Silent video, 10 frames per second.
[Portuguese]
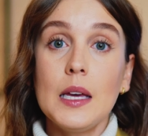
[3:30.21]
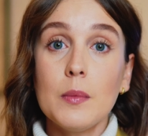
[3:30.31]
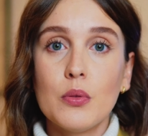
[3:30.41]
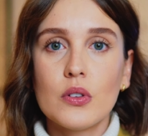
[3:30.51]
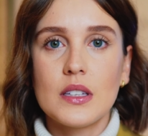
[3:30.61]

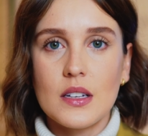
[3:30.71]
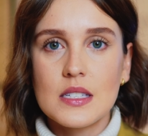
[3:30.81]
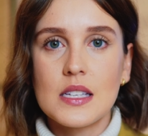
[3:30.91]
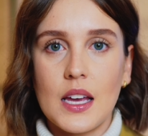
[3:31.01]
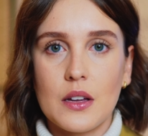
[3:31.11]
E por
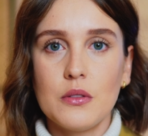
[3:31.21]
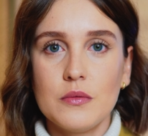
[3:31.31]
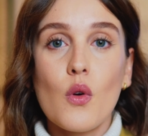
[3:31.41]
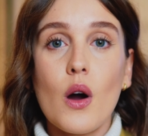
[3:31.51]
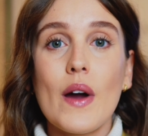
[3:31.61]
terceiro,
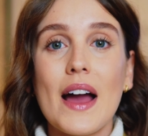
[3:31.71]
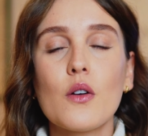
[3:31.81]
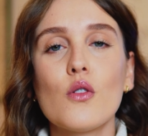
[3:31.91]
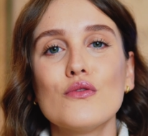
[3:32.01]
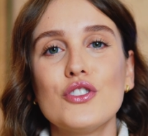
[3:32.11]
qual é a
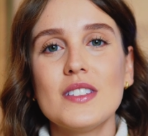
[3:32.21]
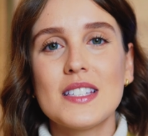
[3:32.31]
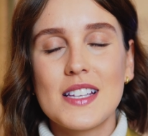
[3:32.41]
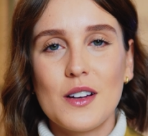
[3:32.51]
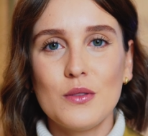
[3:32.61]

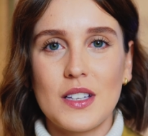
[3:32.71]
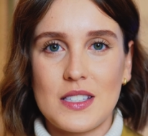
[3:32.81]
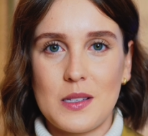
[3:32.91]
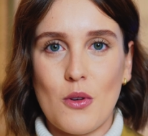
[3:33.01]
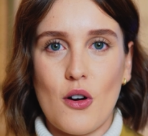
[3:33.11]
condição
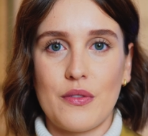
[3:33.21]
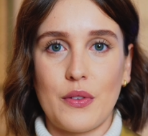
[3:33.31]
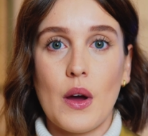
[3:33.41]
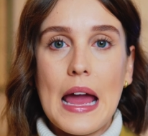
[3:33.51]
desse imóvel?